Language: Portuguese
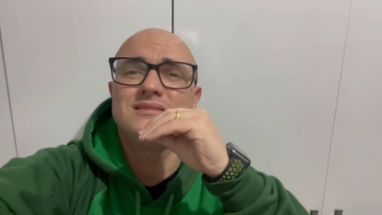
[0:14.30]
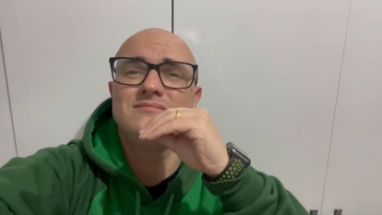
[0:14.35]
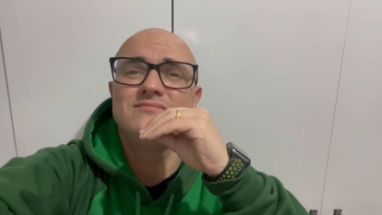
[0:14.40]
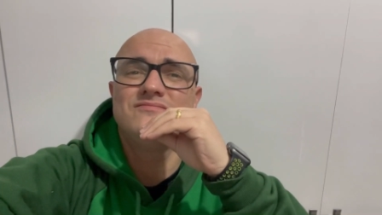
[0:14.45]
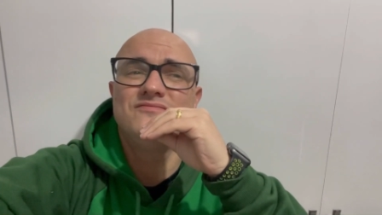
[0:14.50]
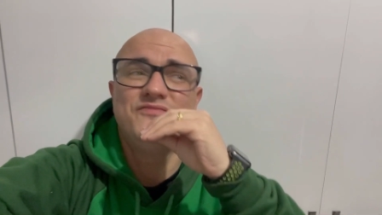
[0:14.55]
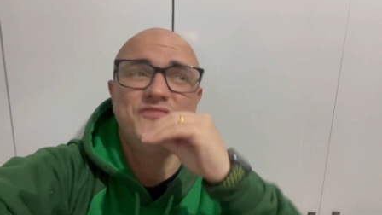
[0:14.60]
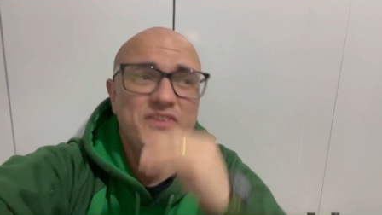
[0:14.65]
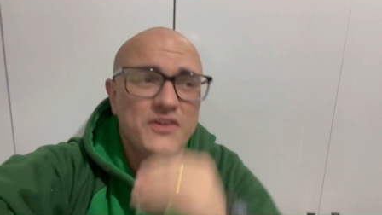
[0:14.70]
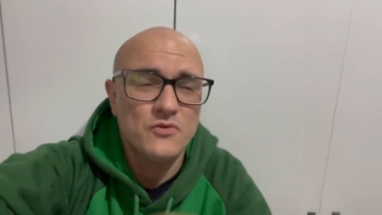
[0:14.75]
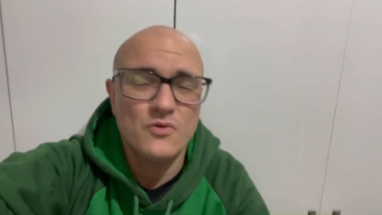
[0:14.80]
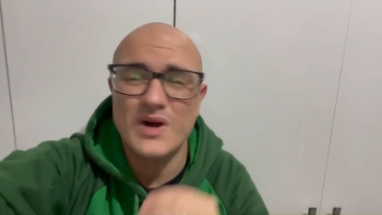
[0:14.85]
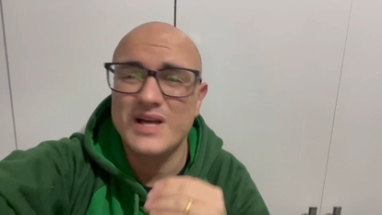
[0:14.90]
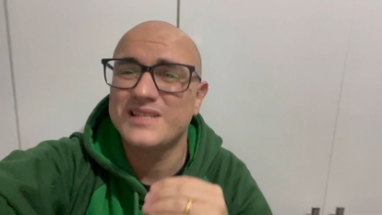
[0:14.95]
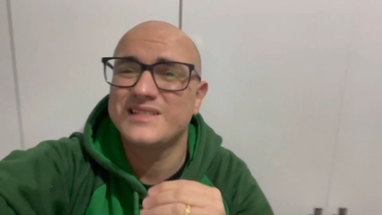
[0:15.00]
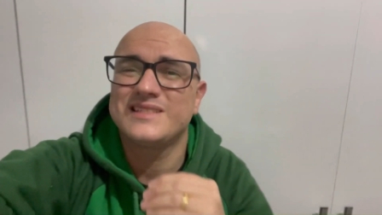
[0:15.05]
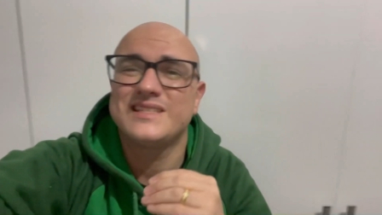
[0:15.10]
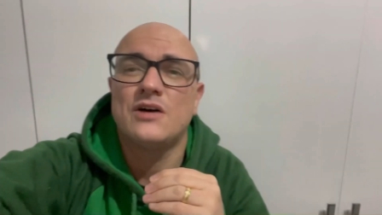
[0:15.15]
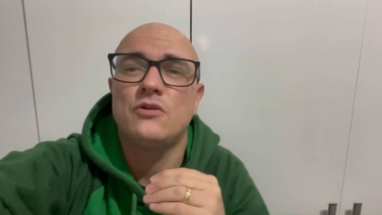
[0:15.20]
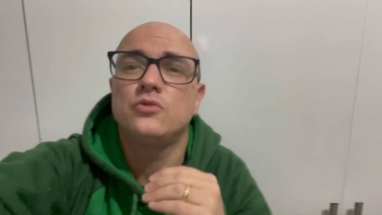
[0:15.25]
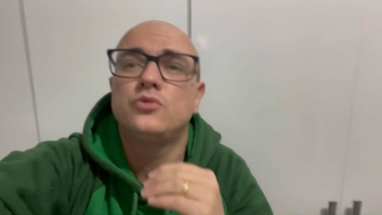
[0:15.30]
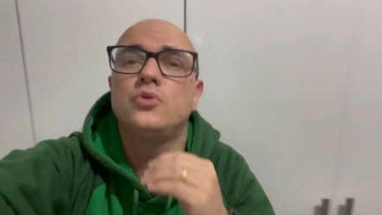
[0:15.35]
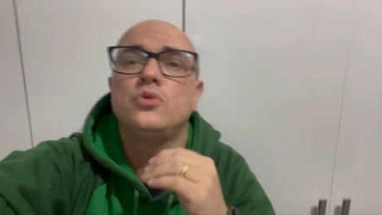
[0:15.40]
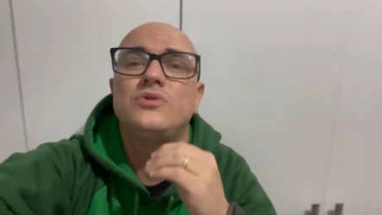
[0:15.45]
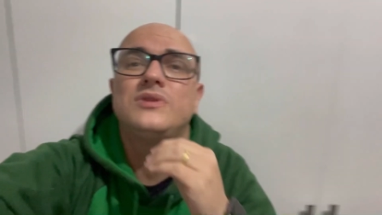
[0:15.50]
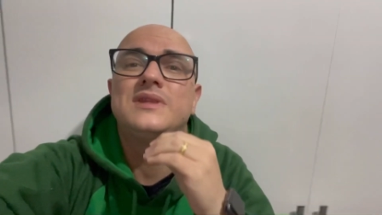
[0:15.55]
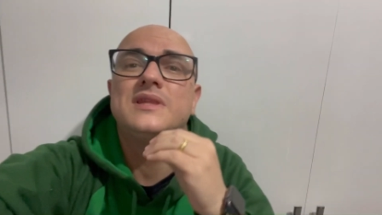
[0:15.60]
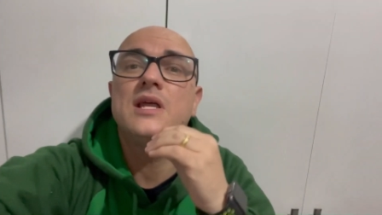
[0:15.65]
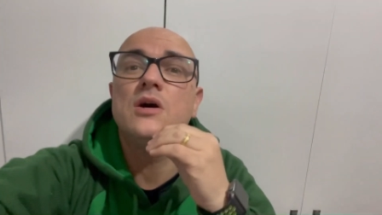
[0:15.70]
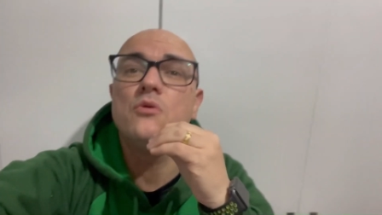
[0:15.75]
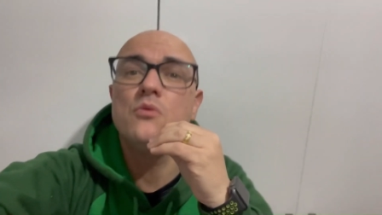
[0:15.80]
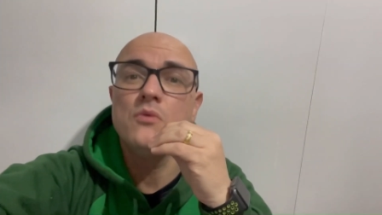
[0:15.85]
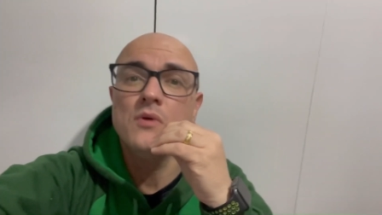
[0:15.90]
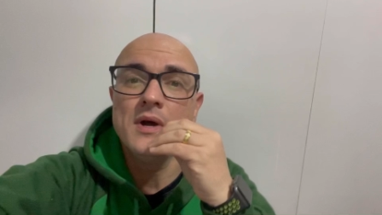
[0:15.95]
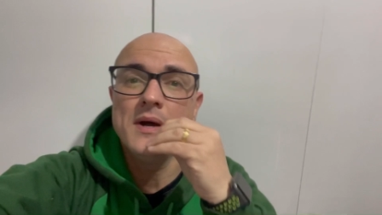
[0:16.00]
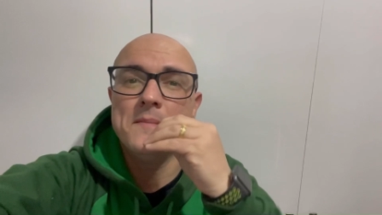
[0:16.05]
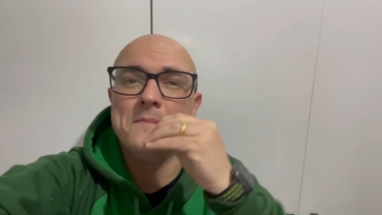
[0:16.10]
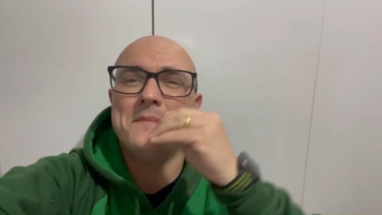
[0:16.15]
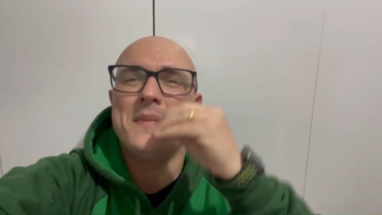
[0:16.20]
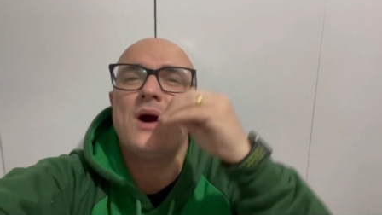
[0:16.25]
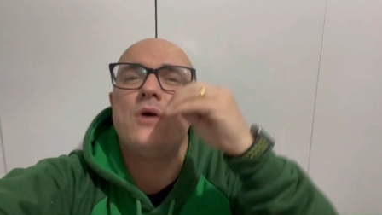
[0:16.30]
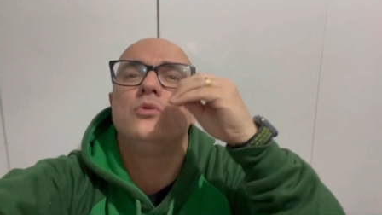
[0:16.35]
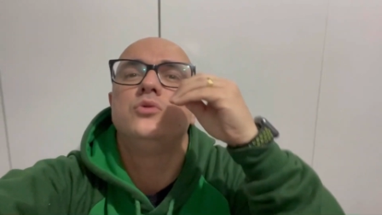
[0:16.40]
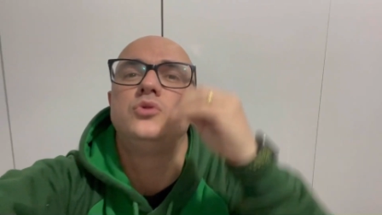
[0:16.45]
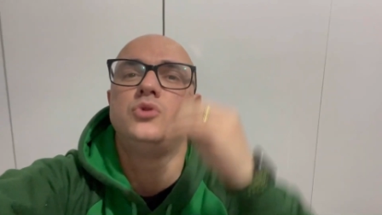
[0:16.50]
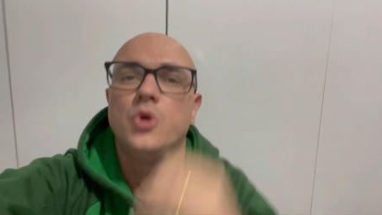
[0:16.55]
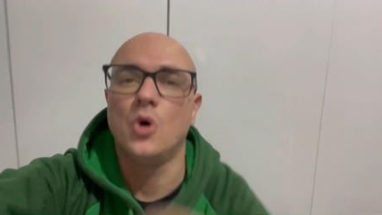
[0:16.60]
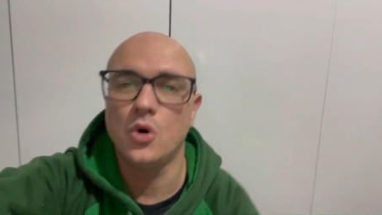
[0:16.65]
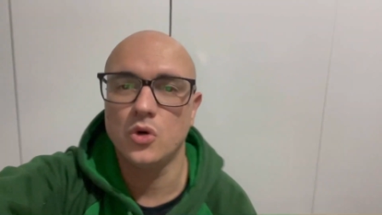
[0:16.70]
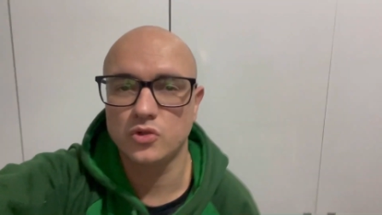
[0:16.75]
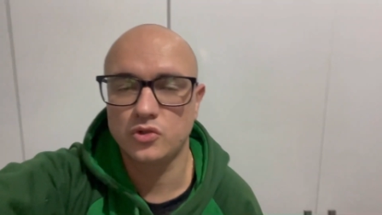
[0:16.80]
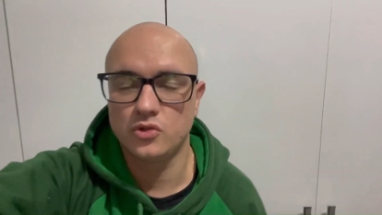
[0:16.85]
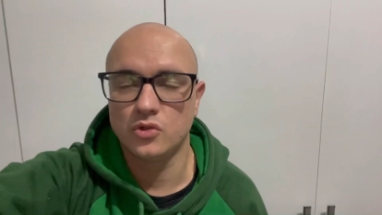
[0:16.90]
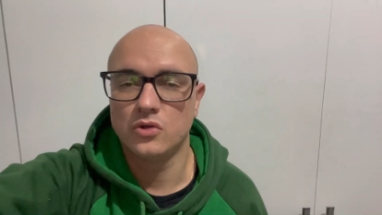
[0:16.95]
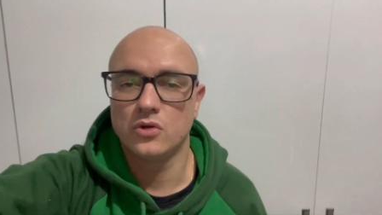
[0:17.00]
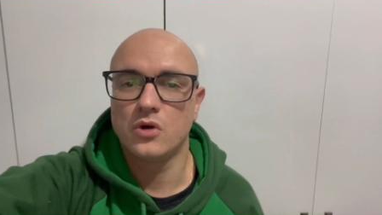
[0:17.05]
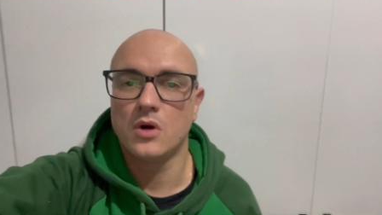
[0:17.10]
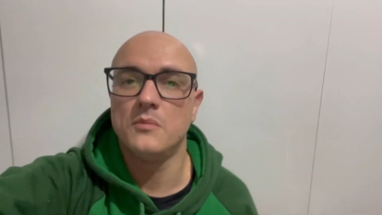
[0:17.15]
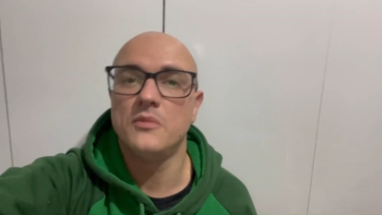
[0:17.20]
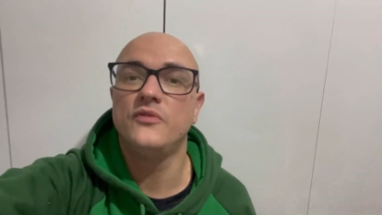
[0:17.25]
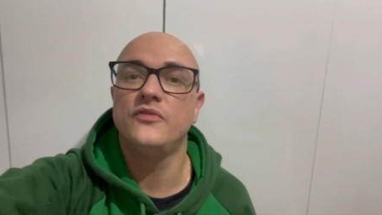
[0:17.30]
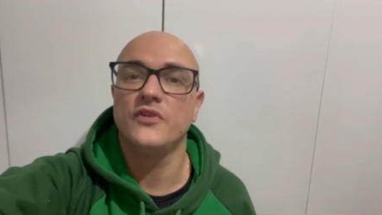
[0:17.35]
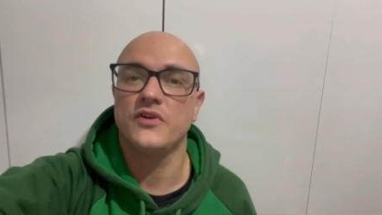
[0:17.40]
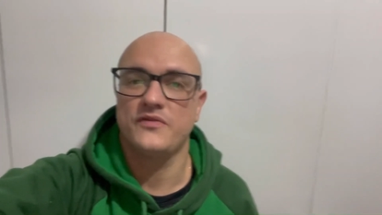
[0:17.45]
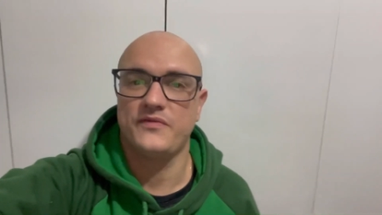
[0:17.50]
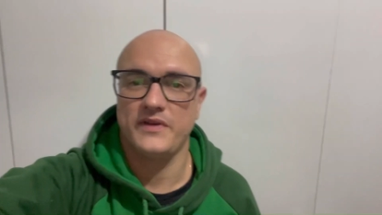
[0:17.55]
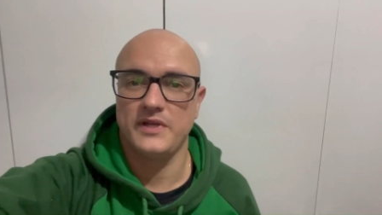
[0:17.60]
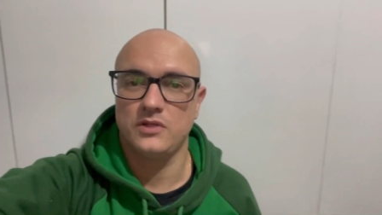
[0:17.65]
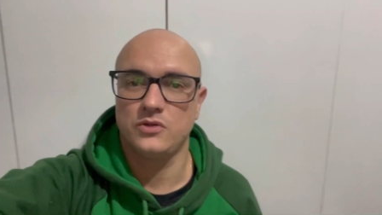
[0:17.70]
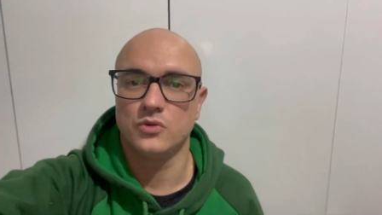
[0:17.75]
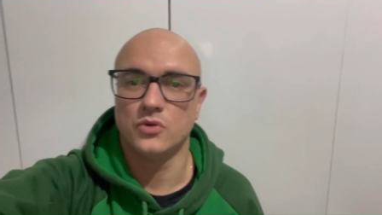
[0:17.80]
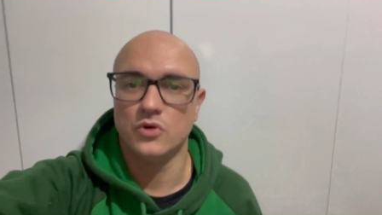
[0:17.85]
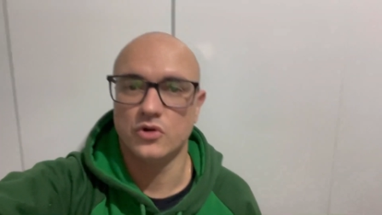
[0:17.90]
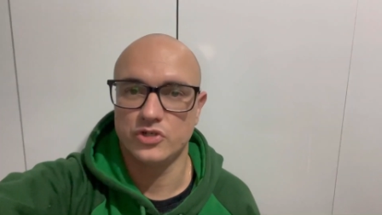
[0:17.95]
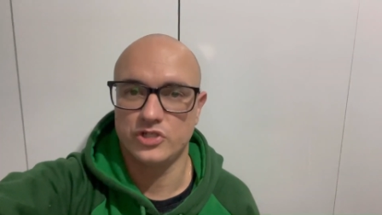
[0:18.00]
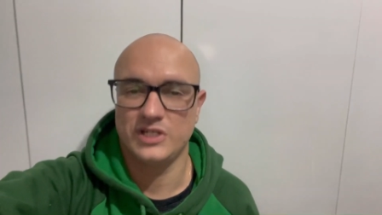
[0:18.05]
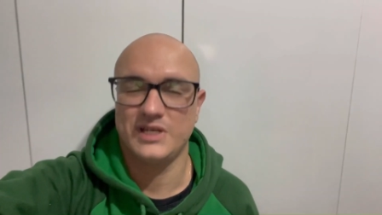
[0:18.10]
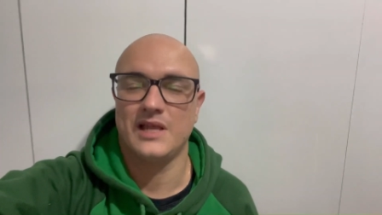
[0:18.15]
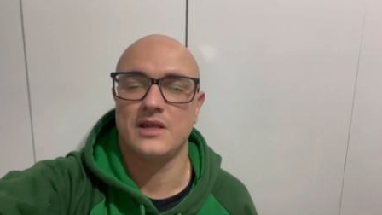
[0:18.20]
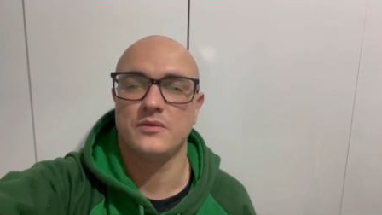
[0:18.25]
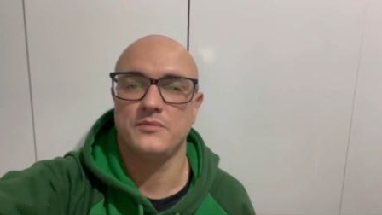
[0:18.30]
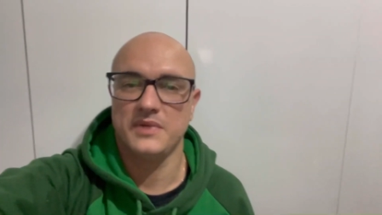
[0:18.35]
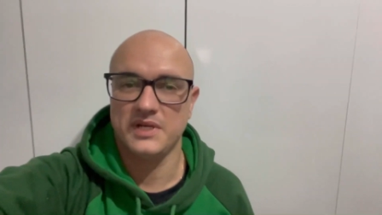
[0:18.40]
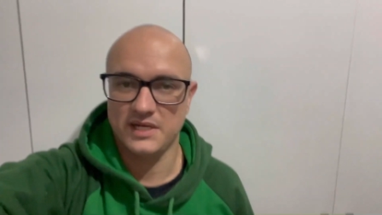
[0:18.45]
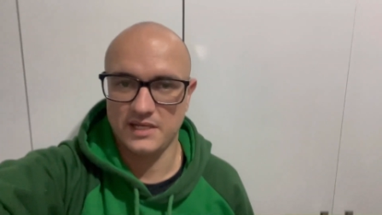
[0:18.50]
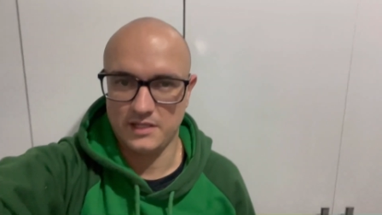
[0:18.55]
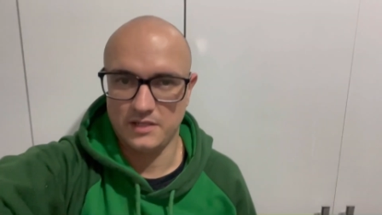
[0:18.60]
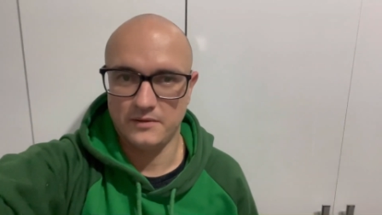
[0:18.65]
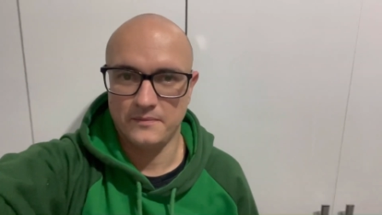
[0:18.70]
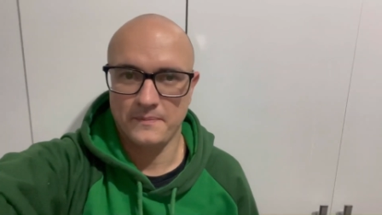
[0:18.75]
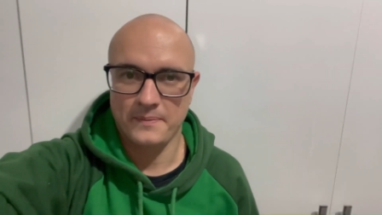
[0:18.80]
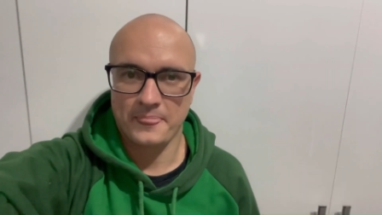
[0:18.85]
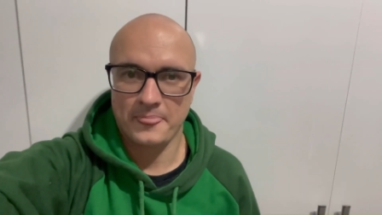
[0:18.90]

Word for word: vi um assalto tão maldoso como foi feito hoje lá no Mineirão.